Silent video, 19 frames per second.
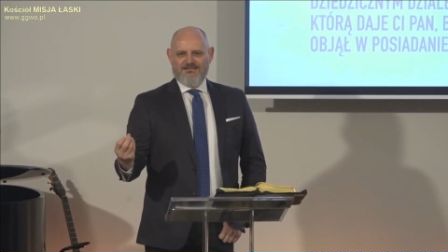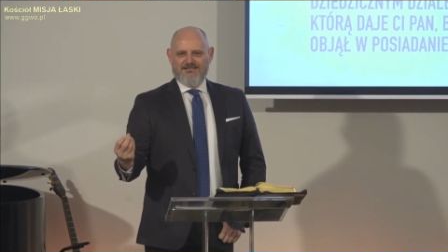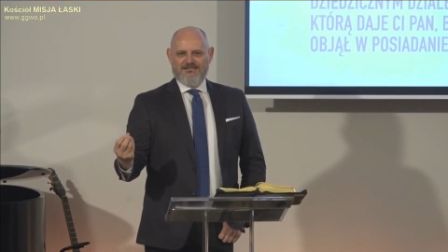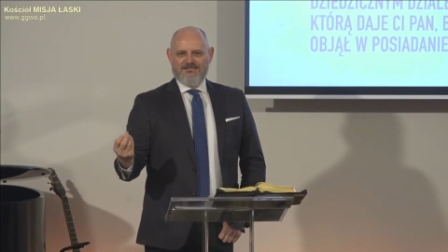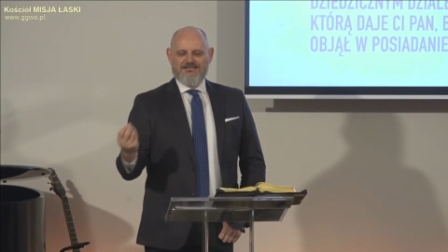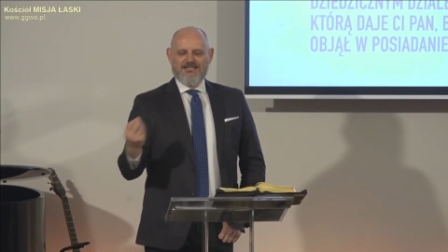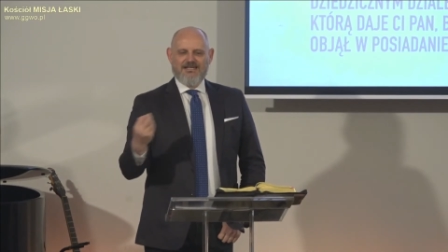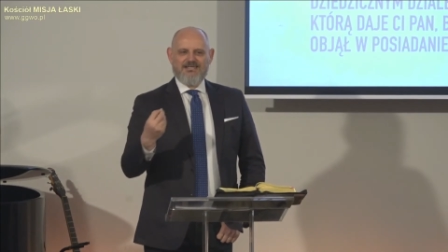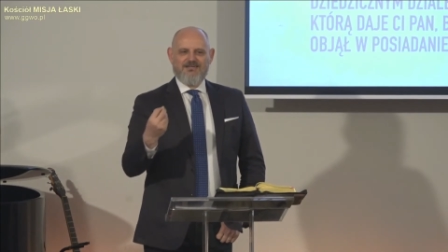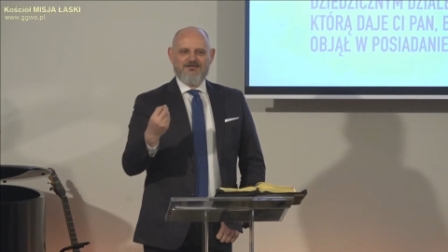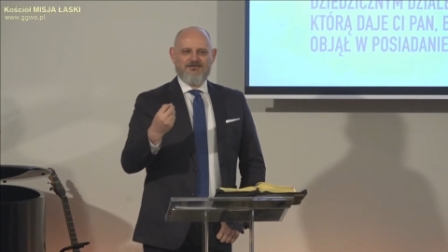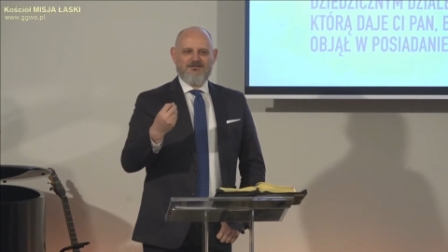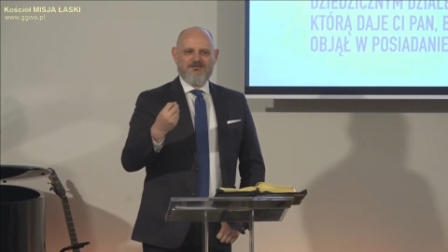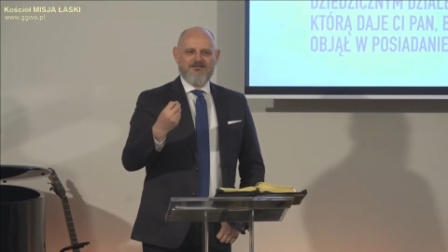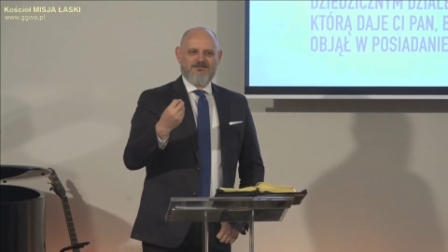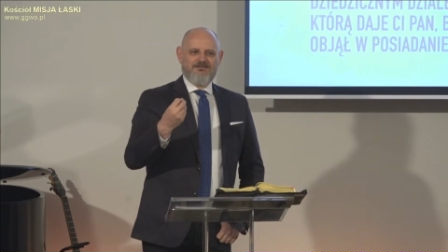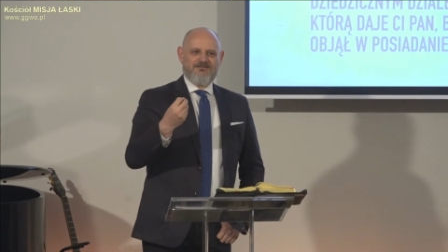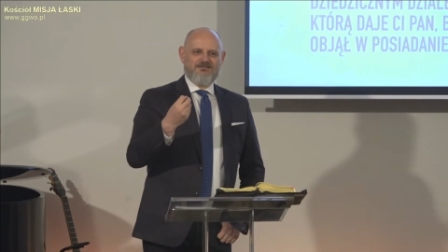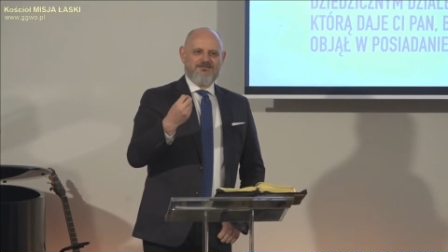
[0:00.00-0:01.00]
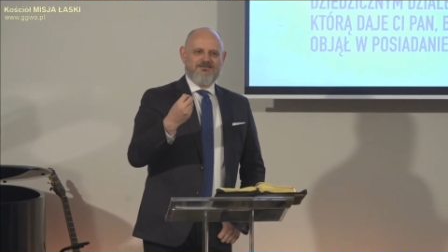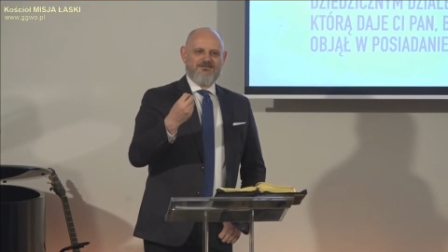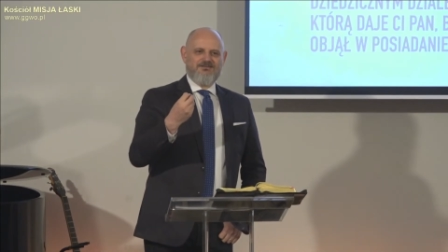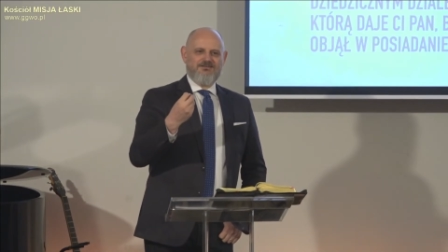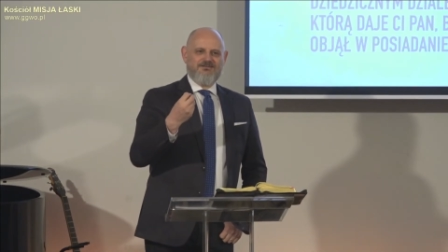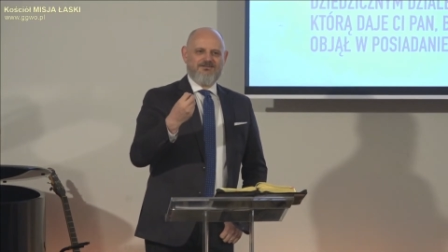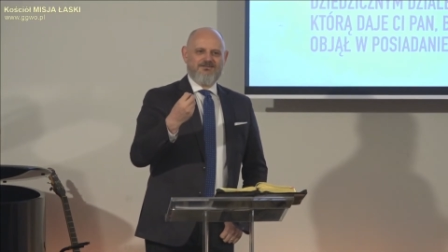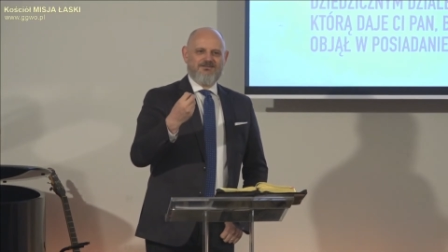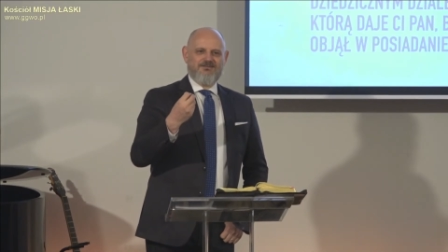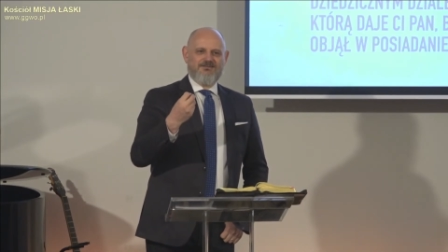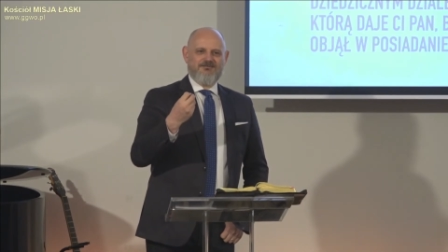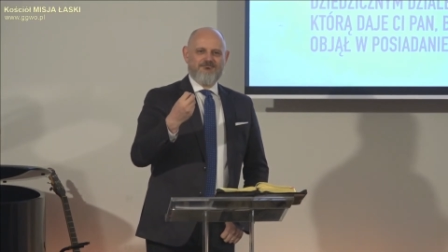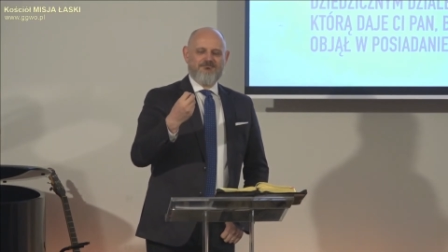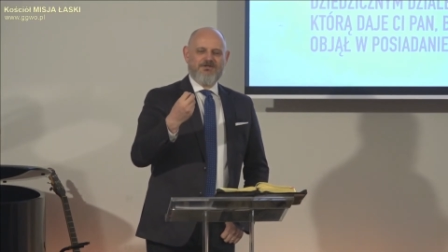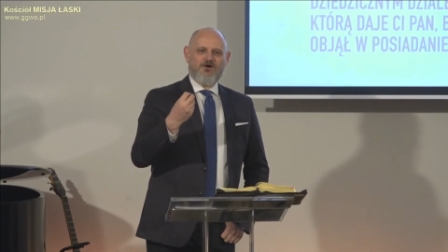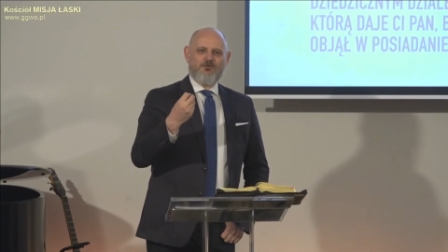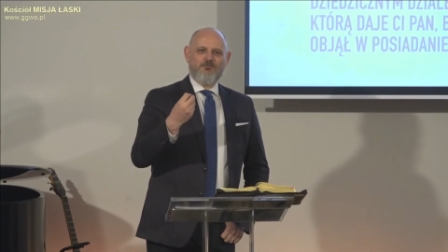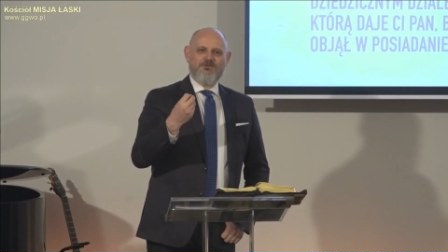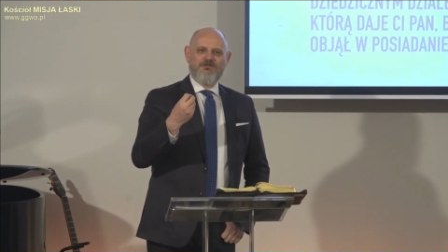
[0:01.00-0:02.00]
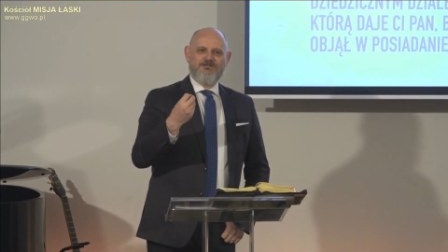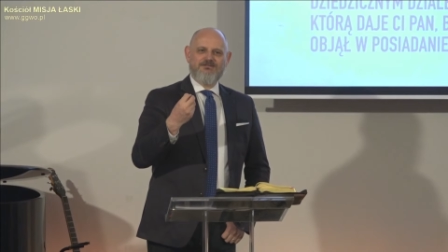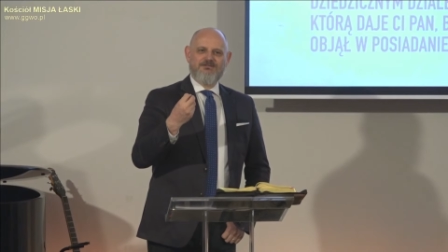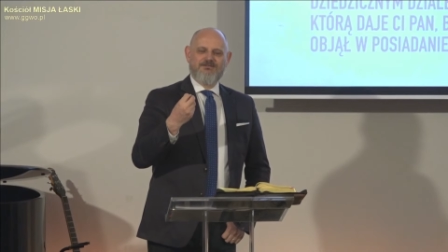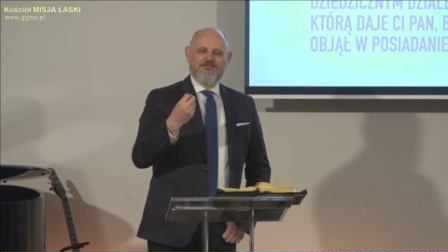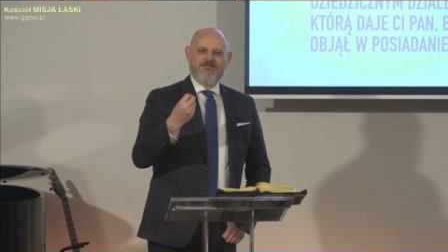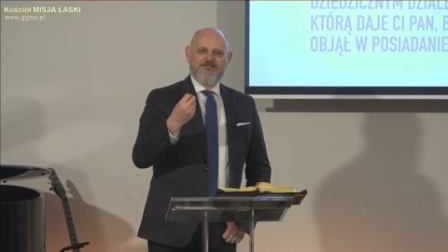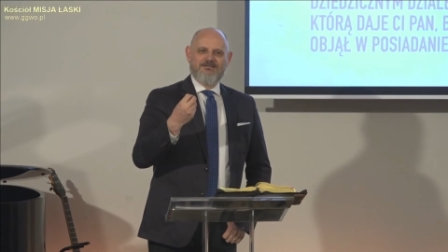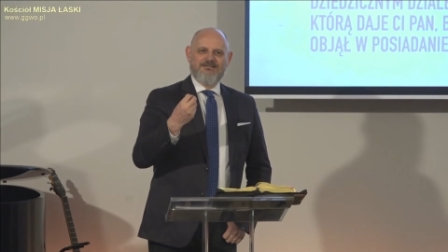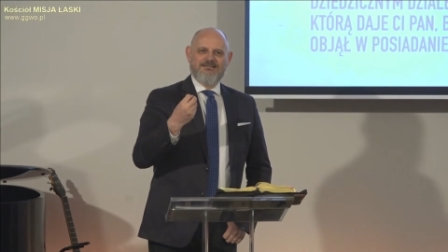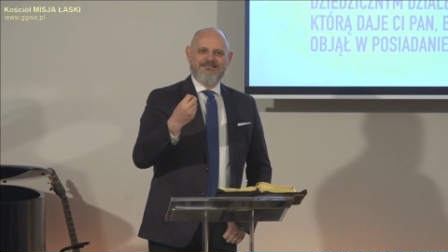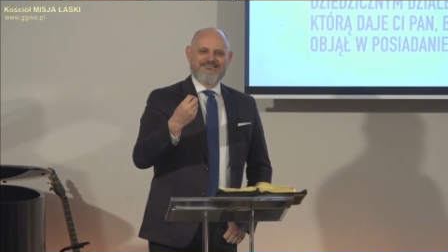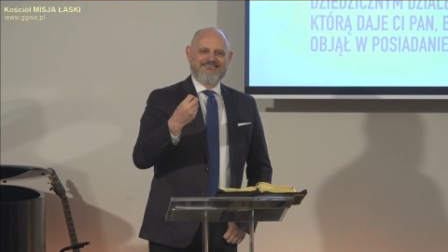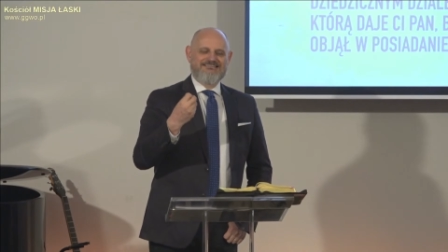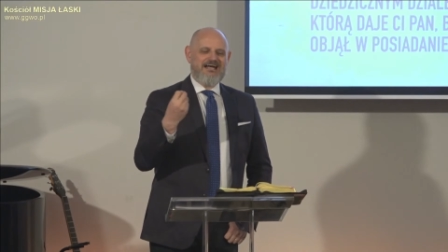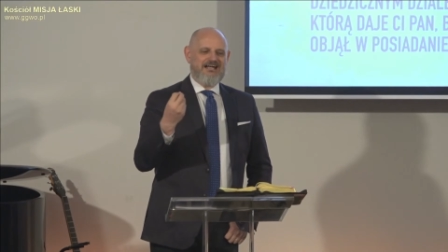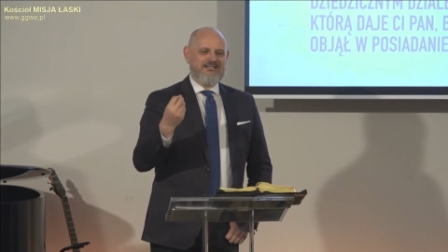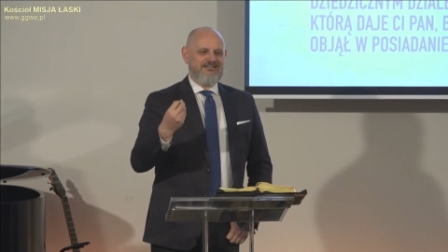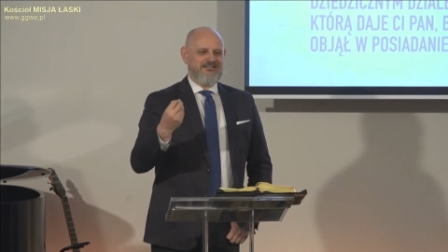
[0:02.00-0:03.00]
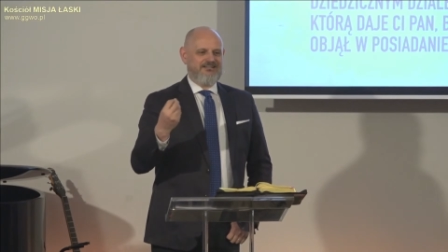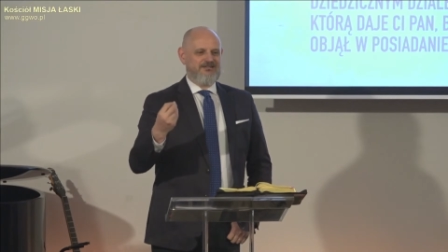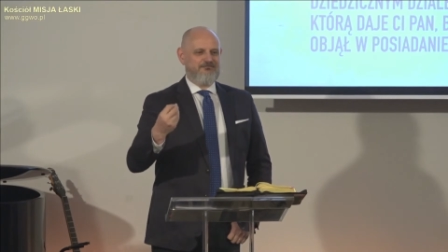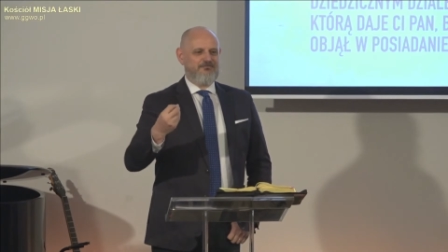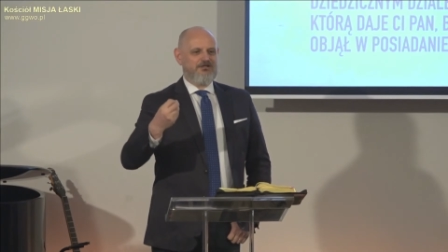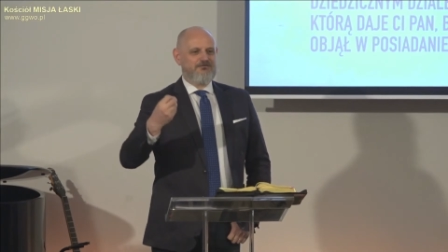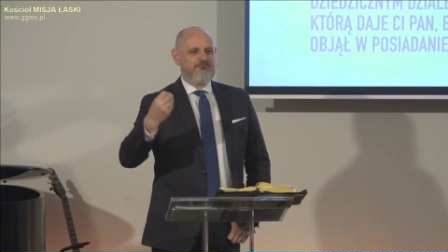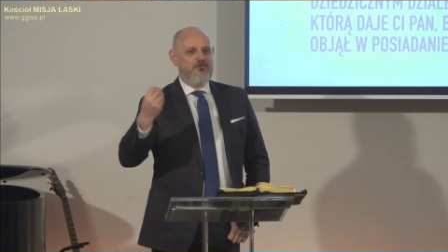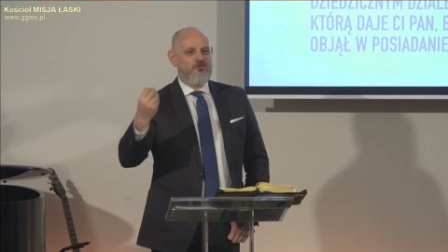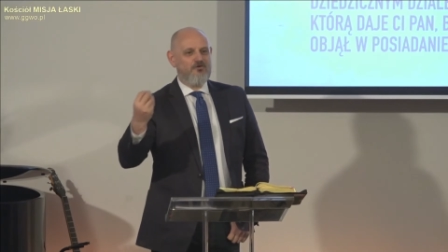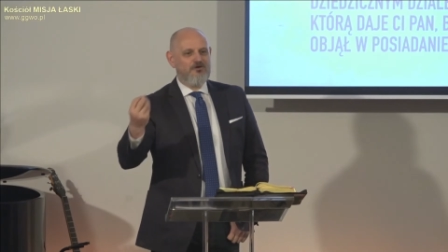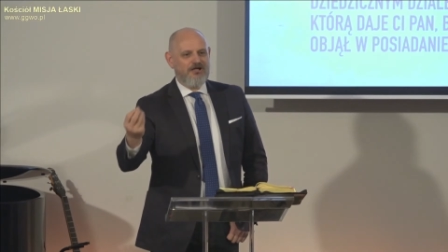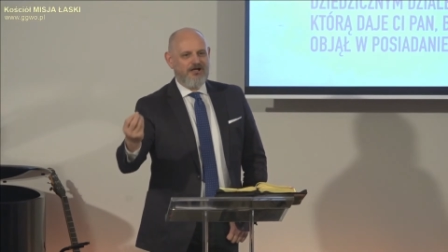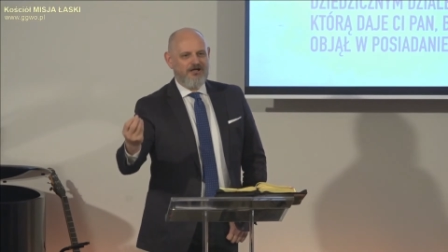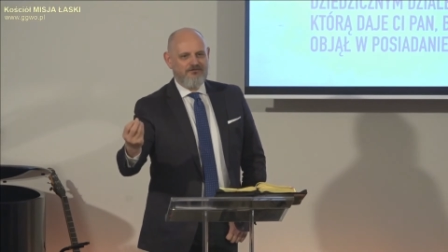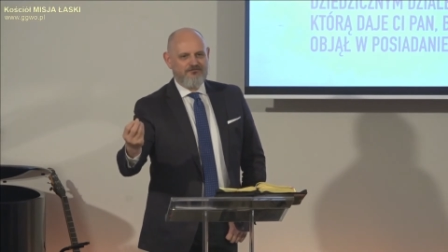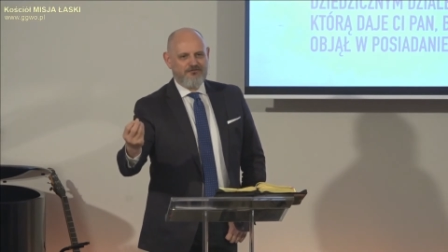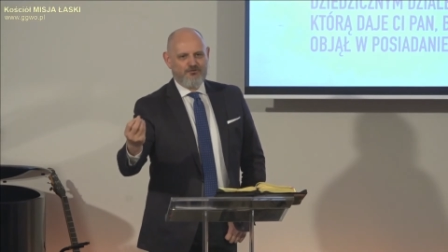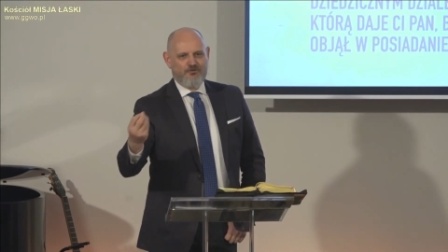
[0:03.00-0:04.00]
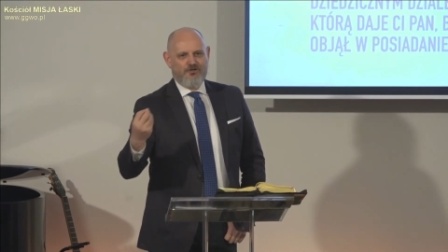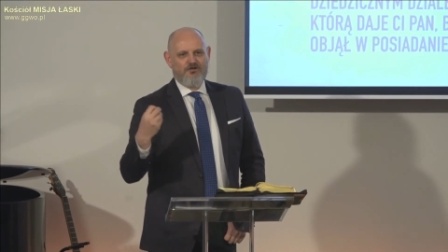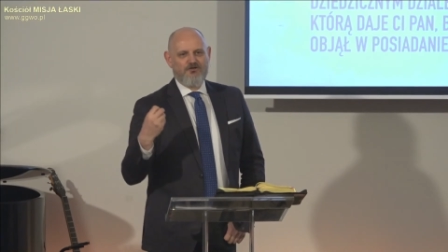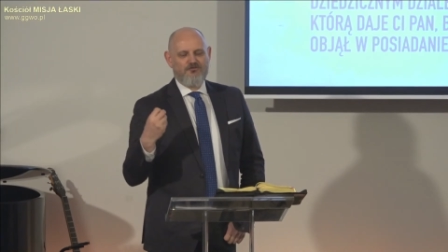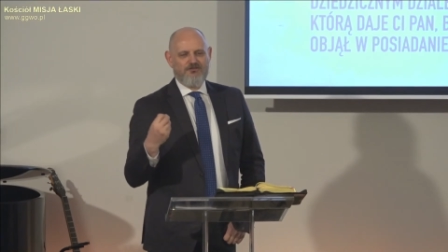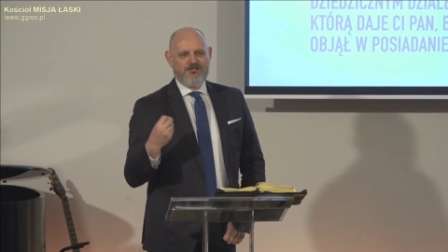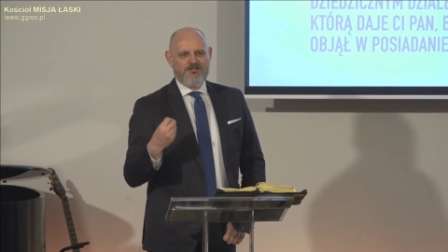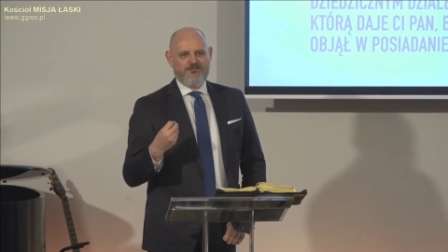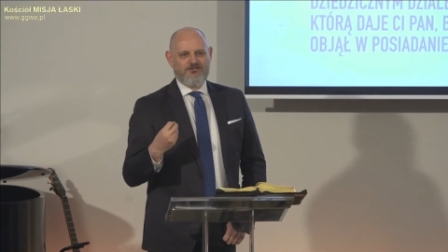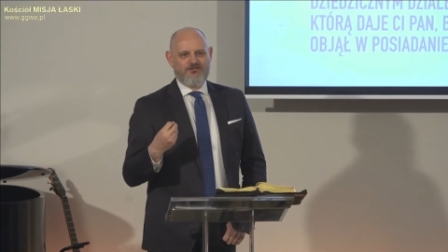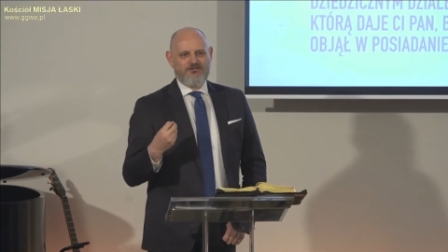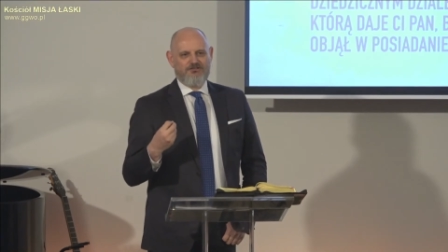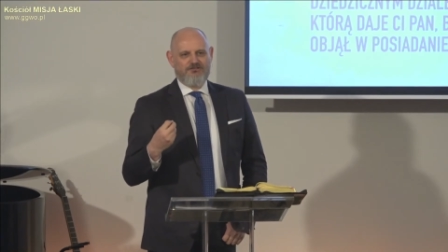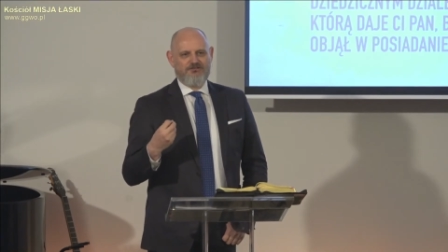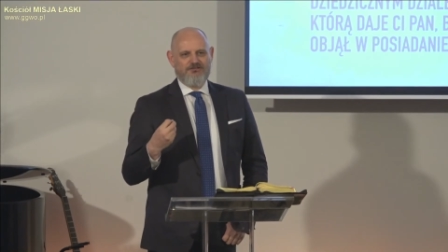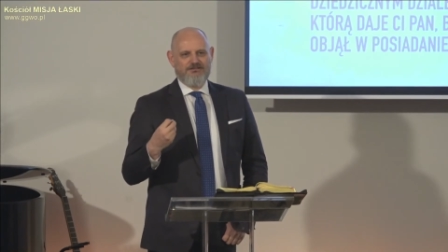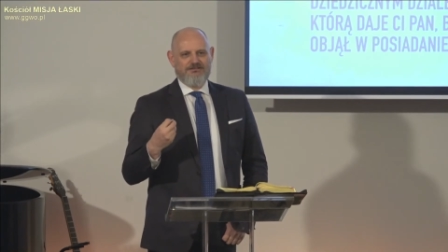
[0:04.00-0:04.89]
Jakie miałby zdanie na temat Boga, w którego wierzysz,